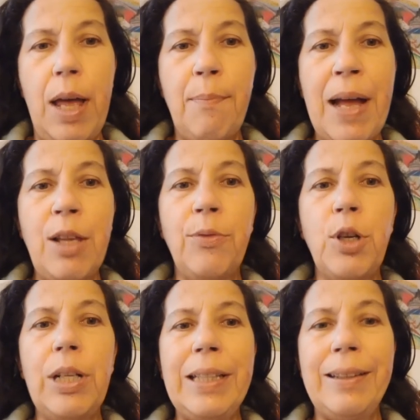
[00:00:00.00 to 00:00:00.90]
È meglio
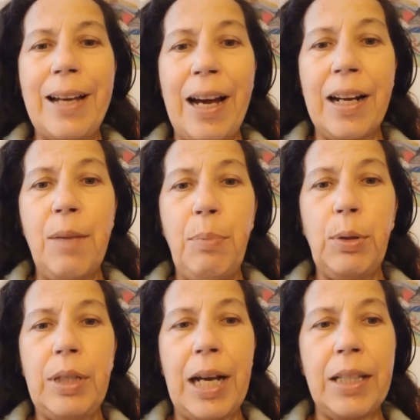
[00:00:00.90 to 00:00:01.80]
violentare il
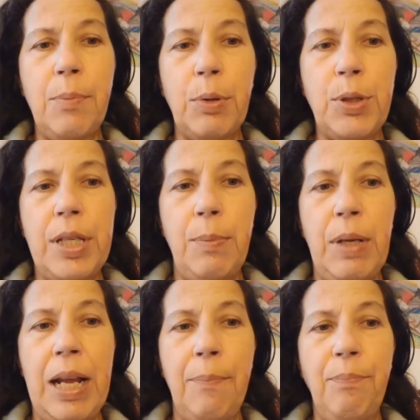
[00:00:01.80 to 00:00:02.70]
più tardi
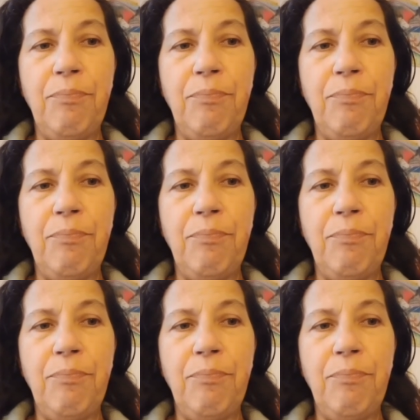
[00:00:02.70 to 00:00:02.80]
possibile.